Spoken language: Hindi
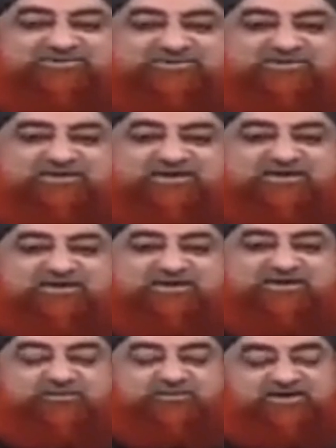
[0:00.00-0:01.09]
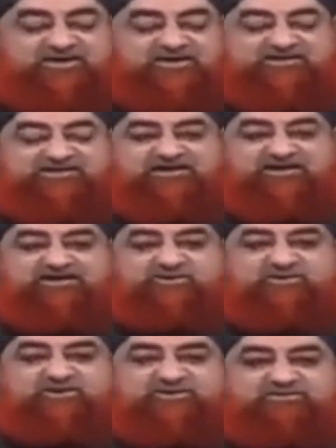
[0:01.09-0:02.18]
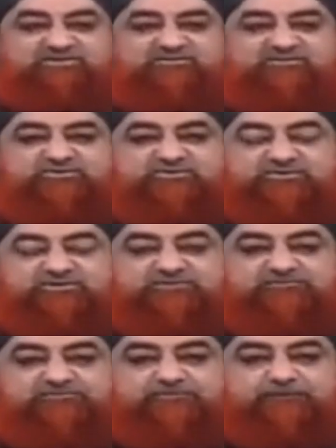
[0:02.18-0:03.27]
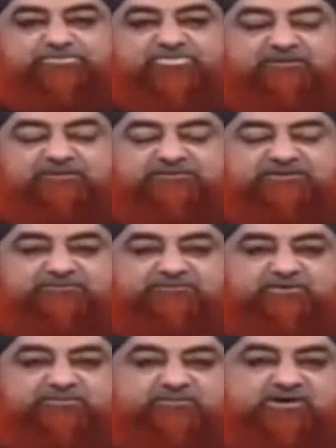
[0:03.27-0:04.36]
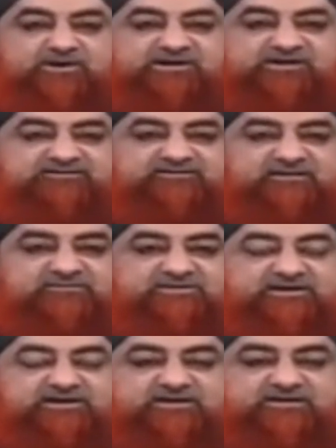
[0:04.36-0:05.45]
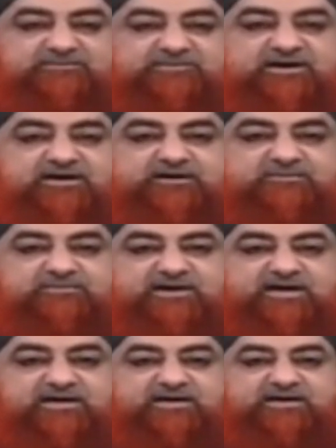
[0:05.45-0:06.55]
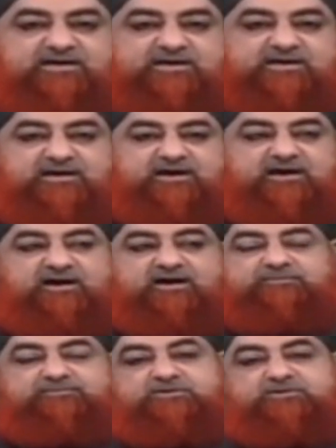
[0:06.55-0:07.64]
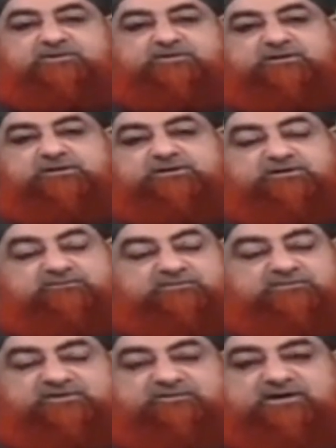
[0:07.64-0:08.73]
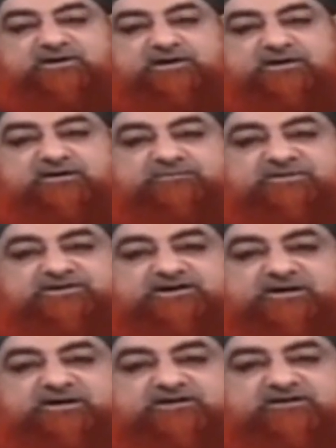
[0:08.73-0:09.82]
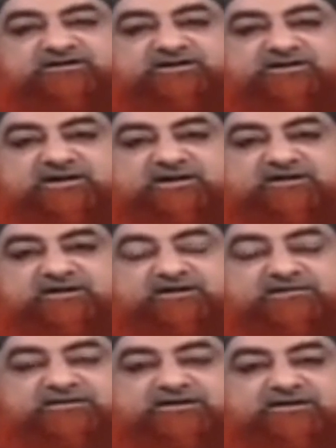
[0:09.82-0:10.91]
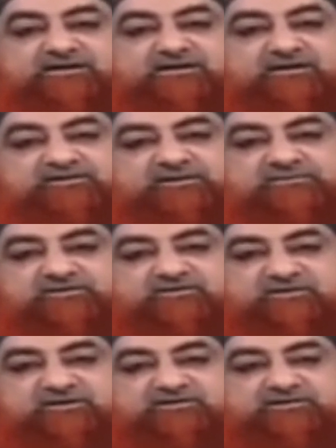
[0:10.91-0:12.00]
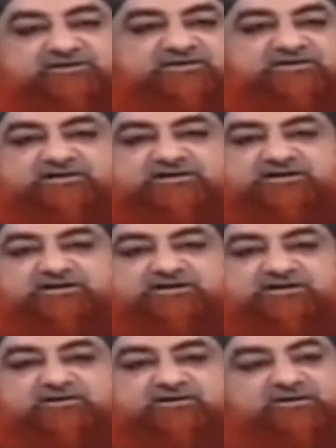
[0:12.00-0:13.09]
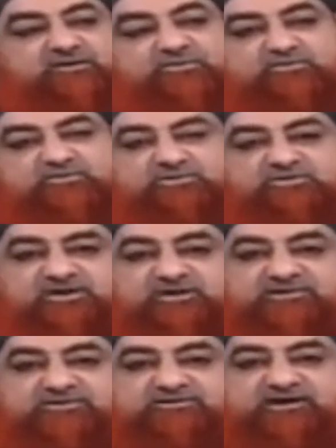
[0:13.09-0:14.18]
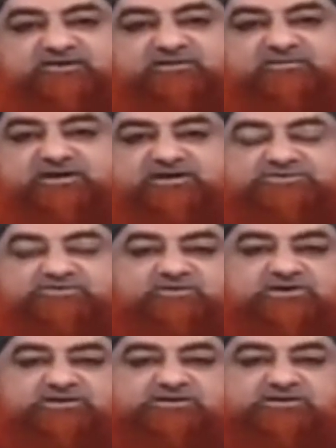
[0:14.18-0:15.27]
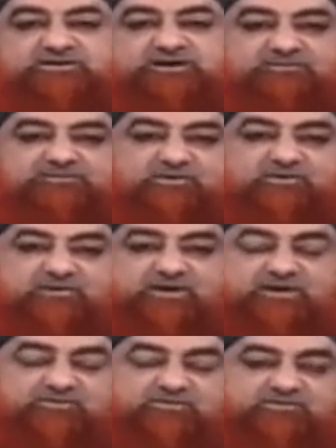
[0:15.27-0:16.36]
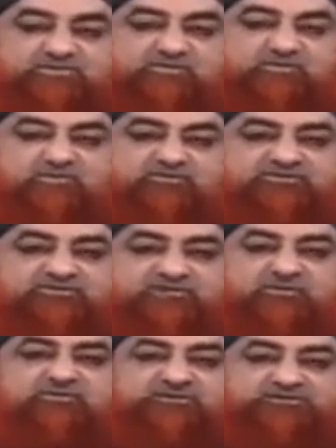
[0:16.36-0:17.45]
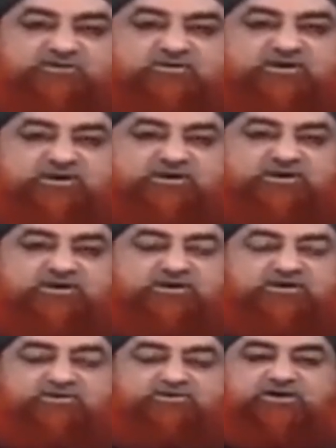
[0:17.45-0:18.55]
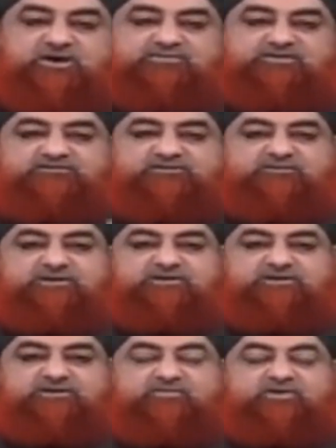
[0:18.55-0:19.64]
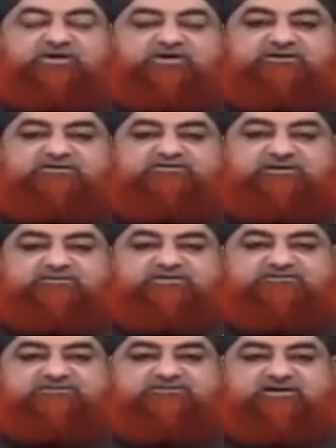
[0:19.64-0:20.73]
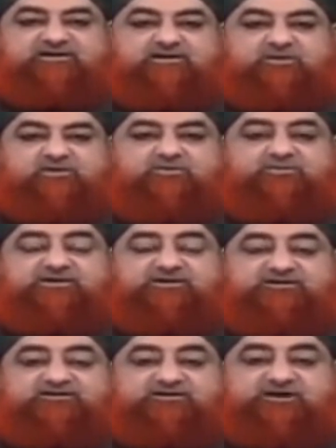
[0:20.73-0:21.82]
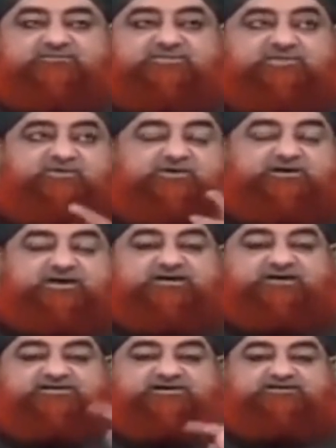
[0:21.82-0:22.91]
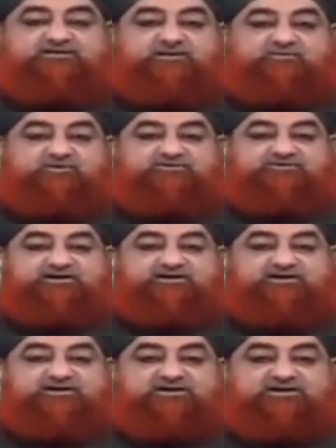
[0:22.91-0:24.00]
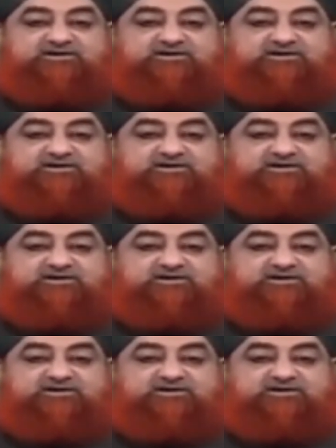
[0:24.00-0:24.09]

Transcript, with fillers: तो तो फिर अकली दलाइल तो हर जगह मौजूद हैं आप अपना पूरी बॉडी का निज़ाम देख लें बग़ैर बनाए आप एक सीमेंट ला के बजरी ला के सरिया ला के रख दें सब चीज़ें दरवाजे खिड़कियाँ और कहें आप ख़ुद ब खुद घर बन जाएगा और हम रहना शुरू कर देंगे आप पे लोग कहेंगे तुम बेवकूफ़ इंसान हो कैसे होगा तो ये हम कैसे बन गए बॉडी का निज़ाम कैसे चल रहा है ऑटोमेटिक निज़ाम फिर पूरी कायनात का निज़ाम कौन चला रहा है